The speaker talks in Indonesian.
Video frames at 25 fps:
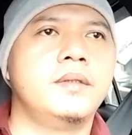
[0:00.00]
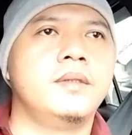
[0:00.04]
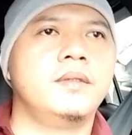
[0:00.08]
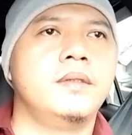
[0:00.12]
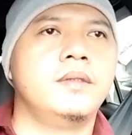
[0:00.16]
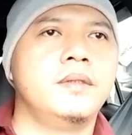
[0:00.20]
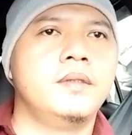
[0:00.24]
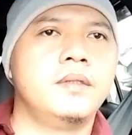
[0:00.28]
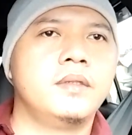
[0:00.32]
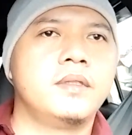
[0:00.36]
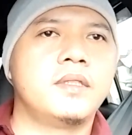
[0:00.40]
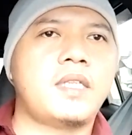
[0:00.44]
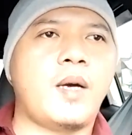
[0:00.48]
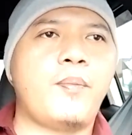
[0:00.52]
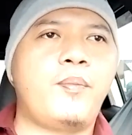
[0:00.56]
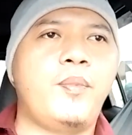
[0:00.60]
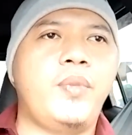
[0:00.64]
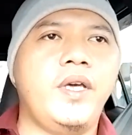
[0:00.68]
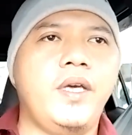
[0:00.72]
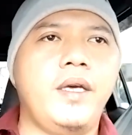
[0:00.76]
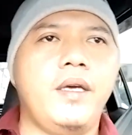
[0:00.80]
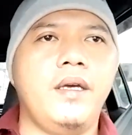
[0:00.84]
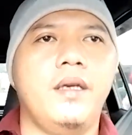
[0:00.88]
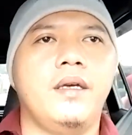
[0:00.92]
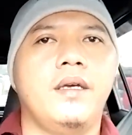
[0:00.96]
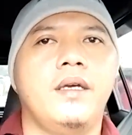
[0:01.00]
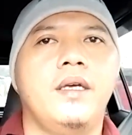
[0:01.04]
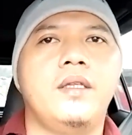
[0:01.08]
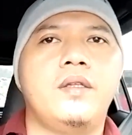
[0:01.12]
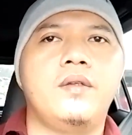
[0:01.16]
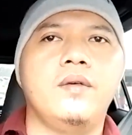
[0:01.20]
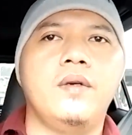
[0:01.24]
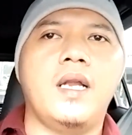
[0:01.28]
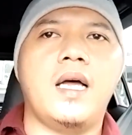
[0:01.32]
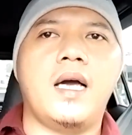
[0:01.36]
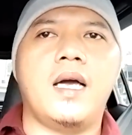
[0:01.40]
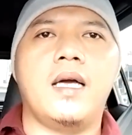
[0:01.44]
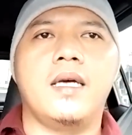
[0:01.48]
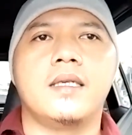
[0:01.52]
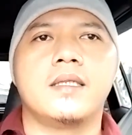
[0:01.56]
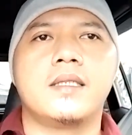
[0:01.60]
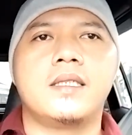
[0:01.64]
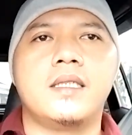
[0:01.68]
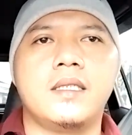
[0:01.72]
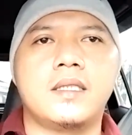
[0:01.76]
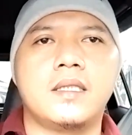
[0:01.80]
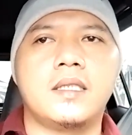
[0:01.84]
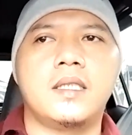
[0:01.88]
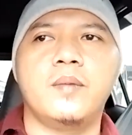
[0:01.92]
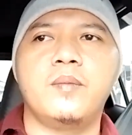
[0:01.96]
tapi itulah
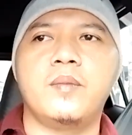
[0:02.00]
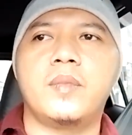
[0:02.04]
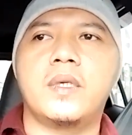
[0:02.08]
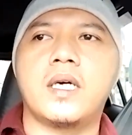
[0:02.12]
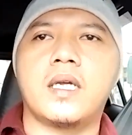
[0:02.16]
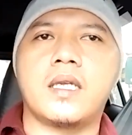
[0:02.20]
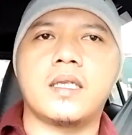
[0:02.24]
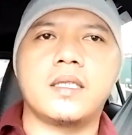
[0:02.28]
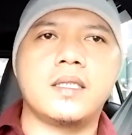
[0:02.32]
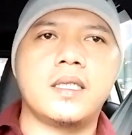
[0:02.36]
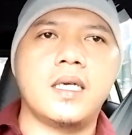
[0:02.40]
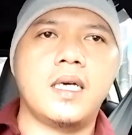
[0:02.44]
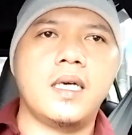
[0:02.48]
sistem kerja